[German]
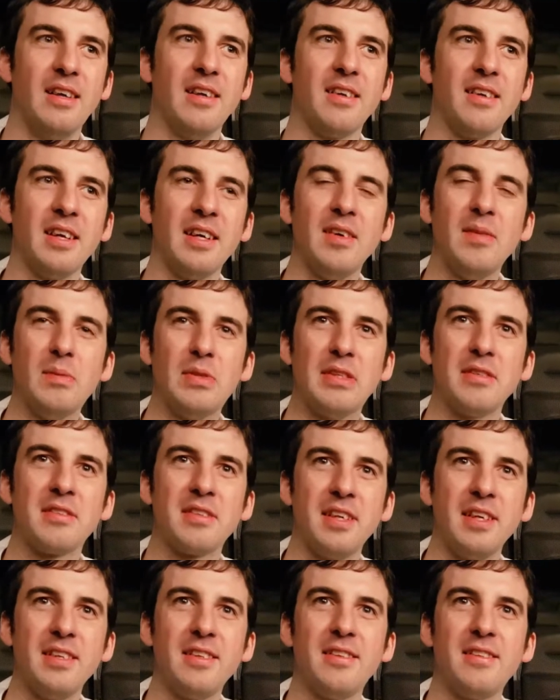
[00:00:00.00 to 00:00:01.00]
Ja, aber das
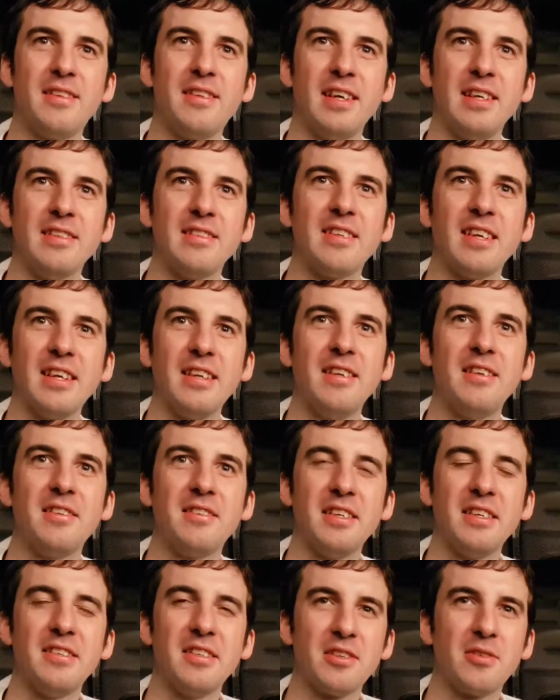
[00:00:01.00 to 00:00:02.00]
geht tatsächlich
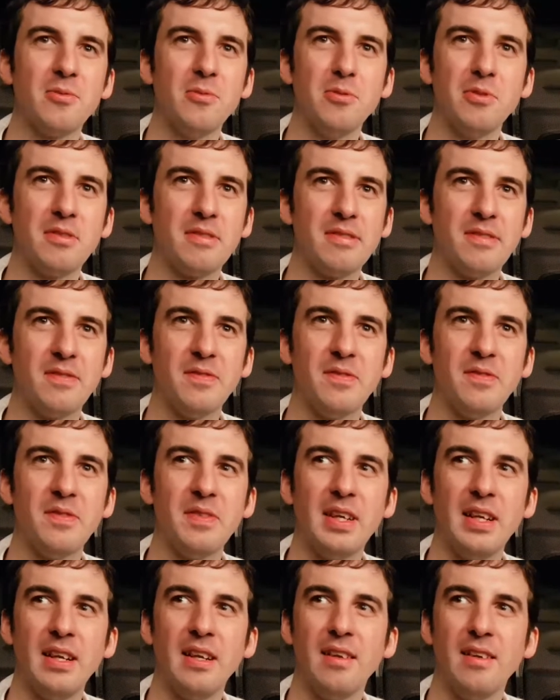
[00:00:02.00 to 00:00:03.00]
sehr, sehr gut,
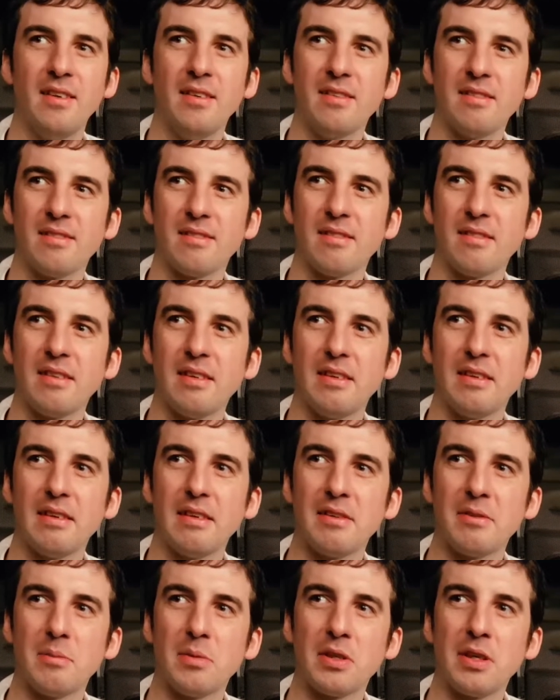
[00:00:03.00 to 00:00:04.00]
weil
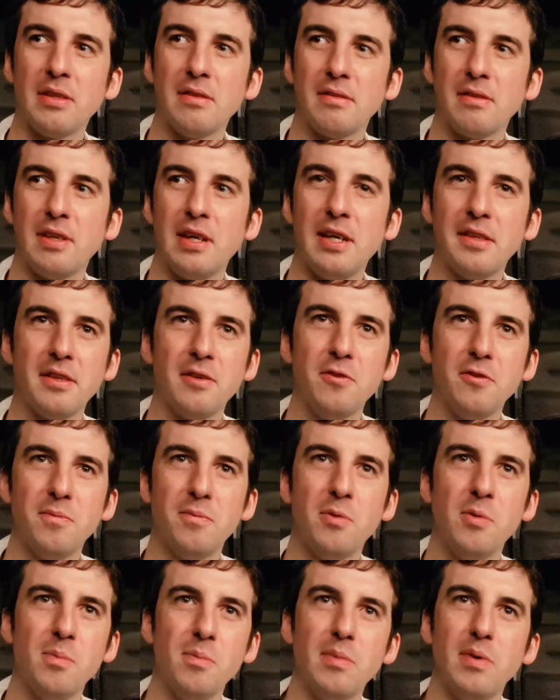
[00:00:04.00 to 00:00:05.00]
also man kann sie hart
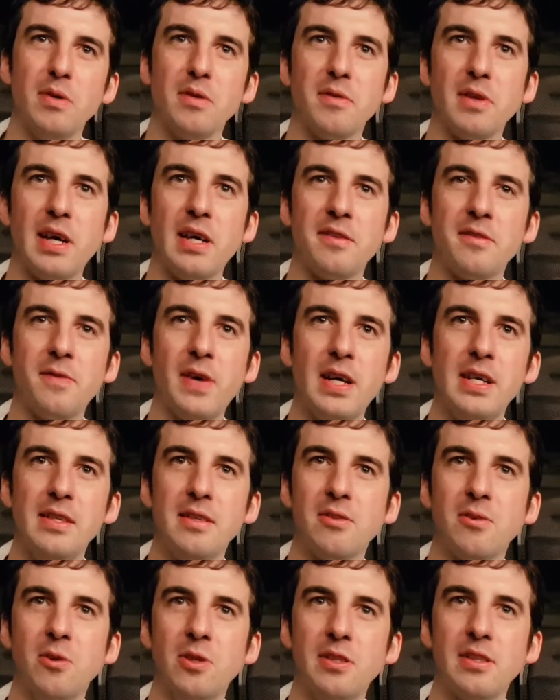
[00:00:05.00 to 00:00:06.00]
aufpumpen aus
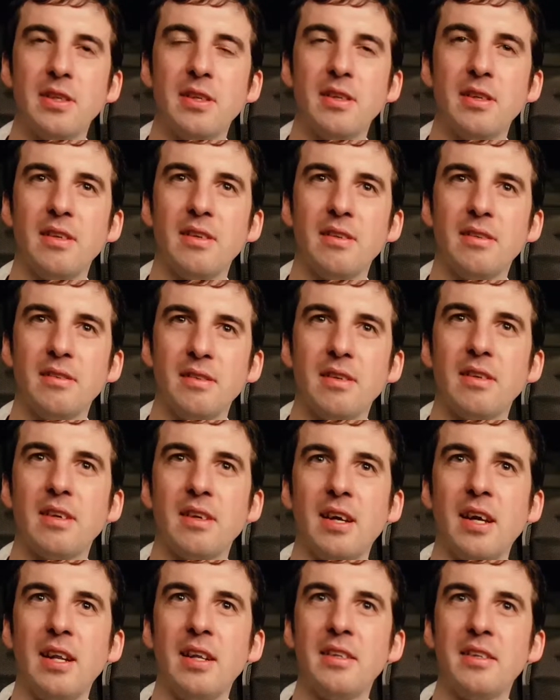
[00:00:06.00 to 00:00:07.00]
Asphalt, rollt dann
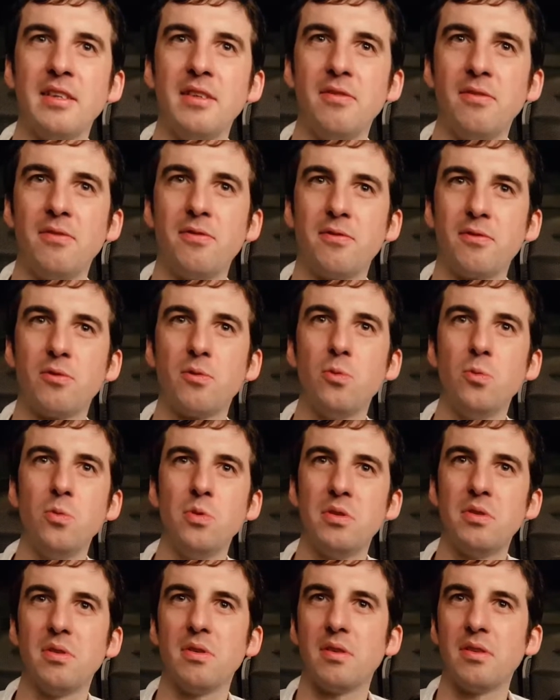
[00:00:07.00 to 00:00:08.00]
relativ
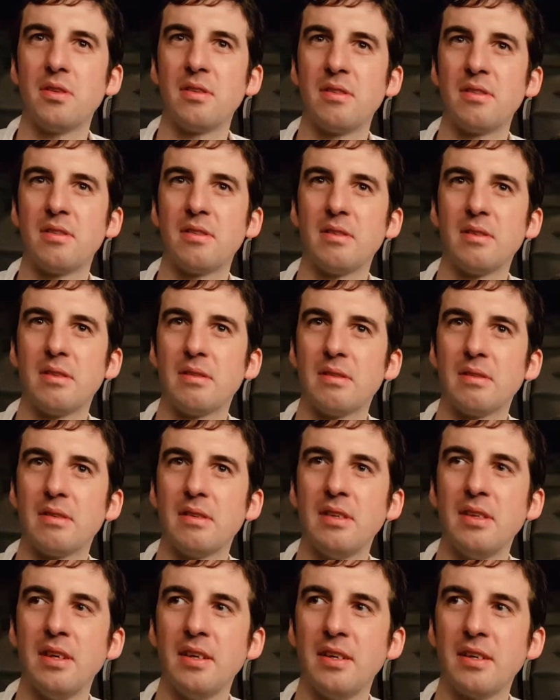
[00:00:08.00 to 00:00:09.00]
gut und
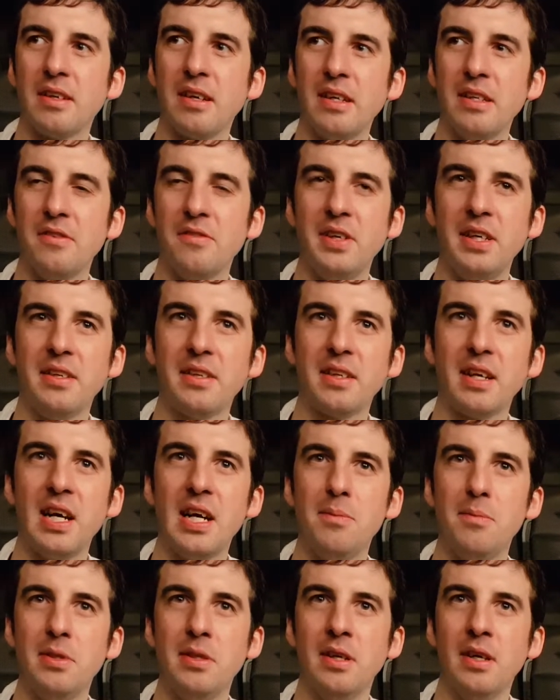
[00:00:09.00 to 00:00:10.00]
ich hatte keine
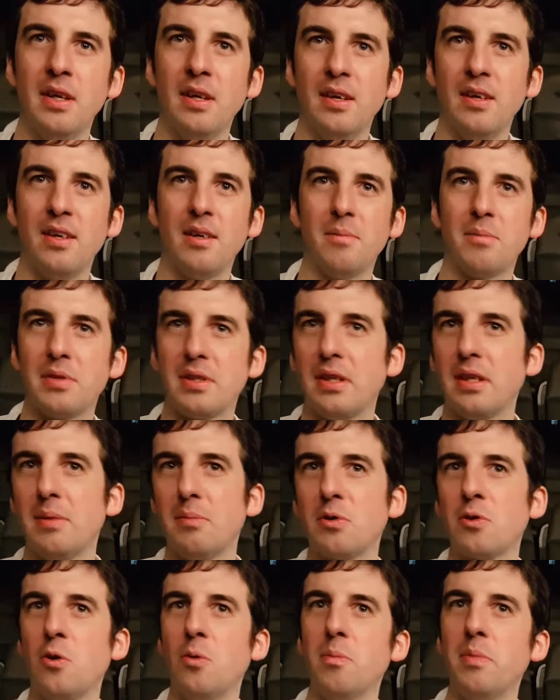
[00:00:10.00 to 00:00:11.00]
Federgabel, mhm. sondern
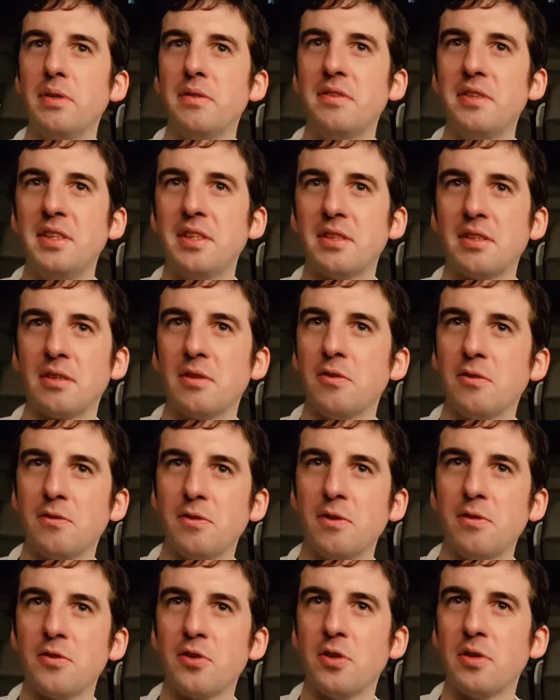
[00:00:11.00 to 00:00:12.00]
aber kompensiert auf,
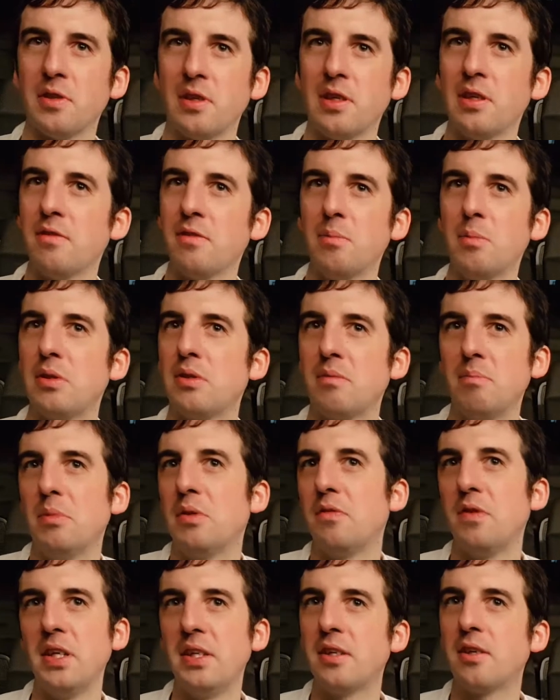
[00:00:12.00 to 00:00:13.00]
auf Schotter einfach mit,
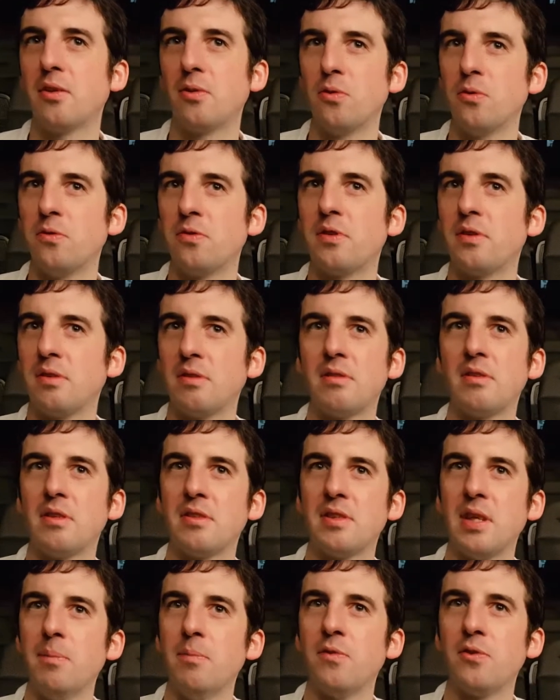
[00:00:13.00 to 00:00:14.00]
mit weniger Luft. Mhm. Das
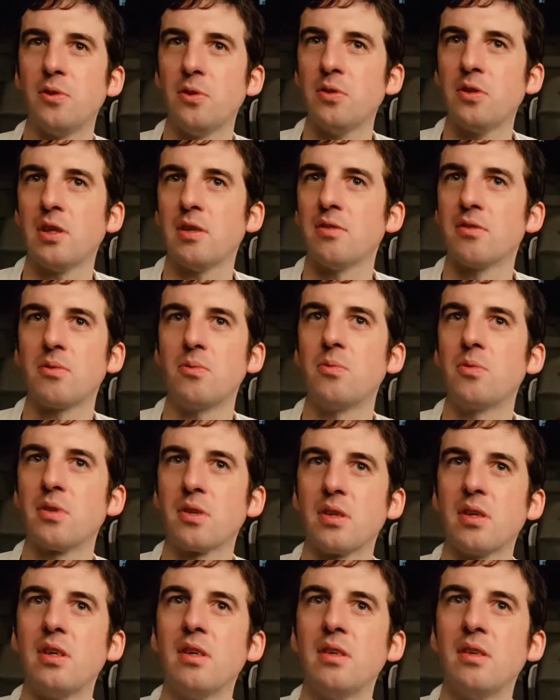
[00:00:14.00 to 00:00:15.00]
dämpft doch ganz gut.
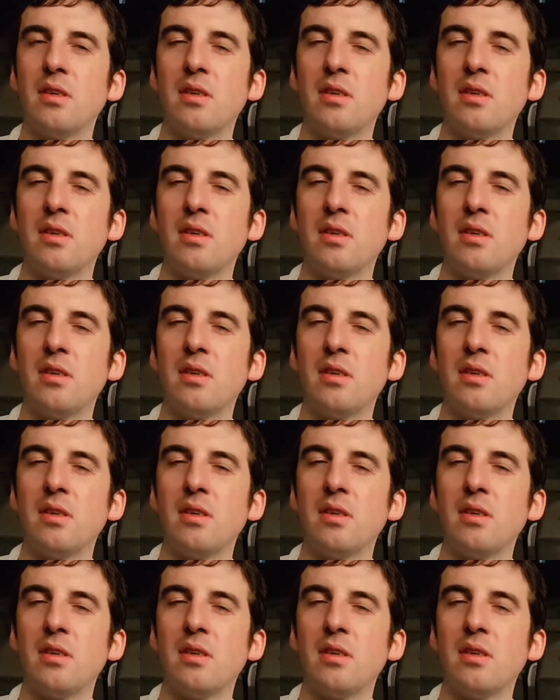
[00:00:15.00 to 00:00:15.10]
Ja.